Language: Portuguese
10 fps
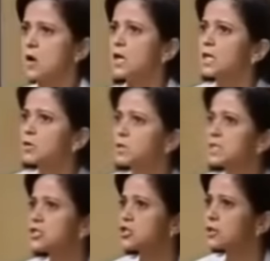Olha aqui,
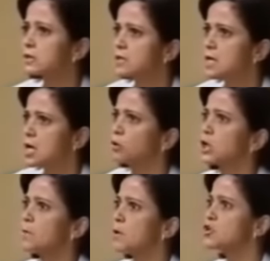Cíntia. Eu
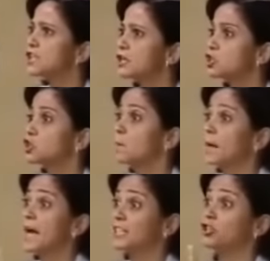tenho meus direitos, eu sou
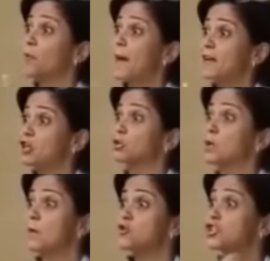empregada doméstica, eu
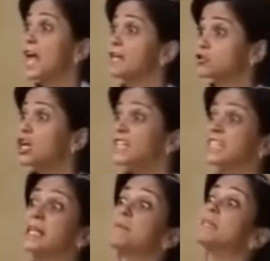tenho meus direitos.
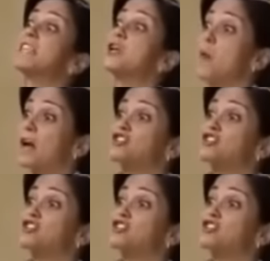Você sabe que tem um ah.